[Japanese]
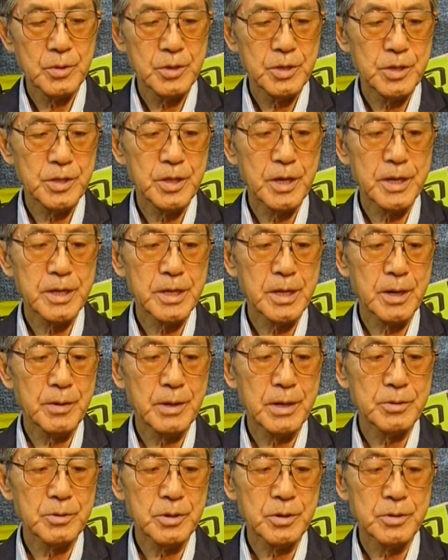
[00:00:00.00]
左
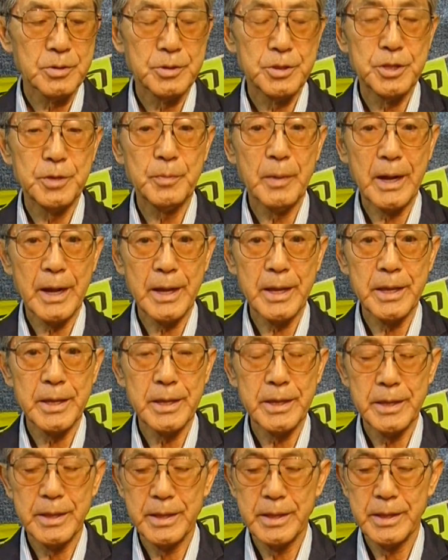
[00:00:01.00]
側のにまい
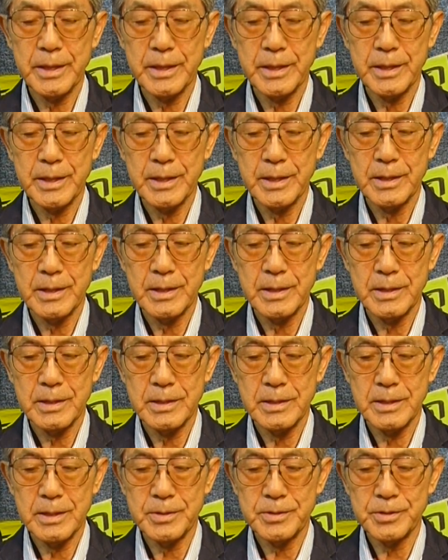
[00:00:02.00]

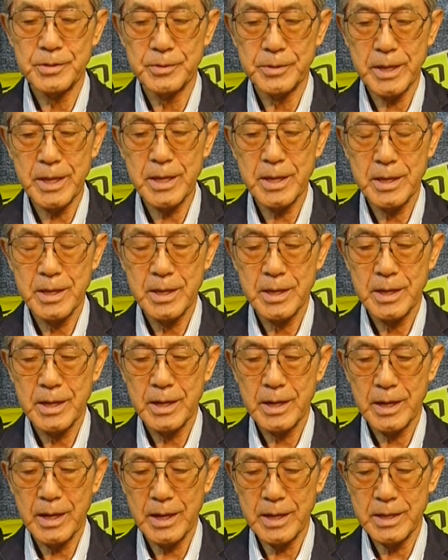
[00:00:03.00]
ですよね。
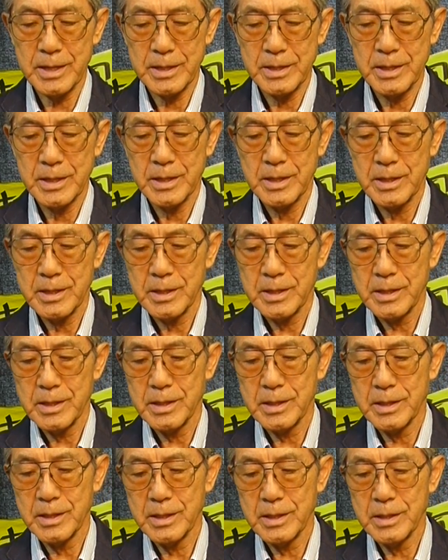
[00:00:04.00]
はい、
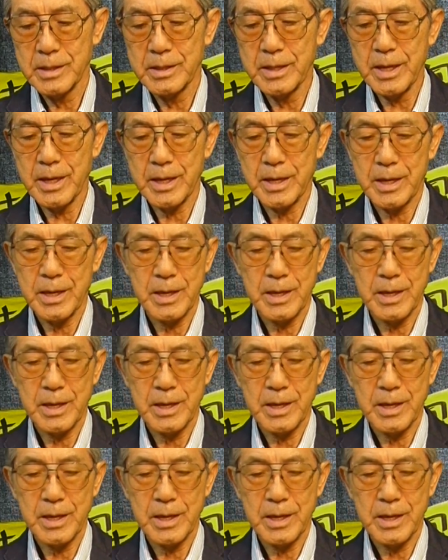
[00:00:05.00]
で